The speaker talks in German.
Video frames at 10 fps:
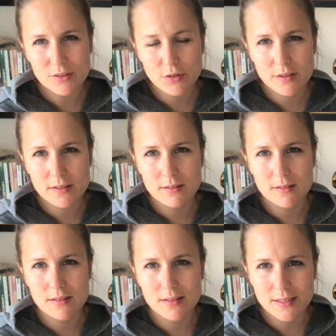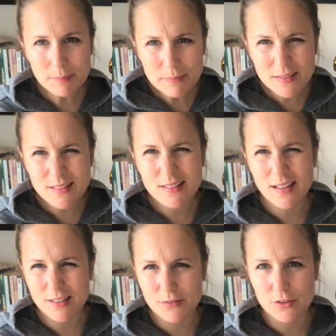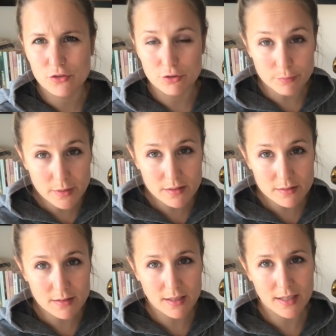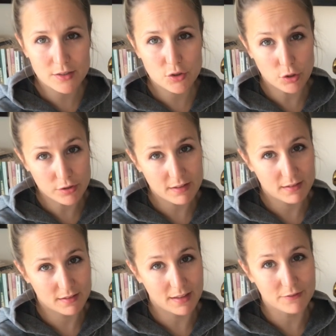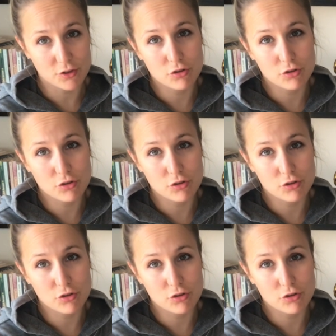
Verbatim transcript: euch, Gibt es etwas Schlimmeres gerade? Könnte es etwas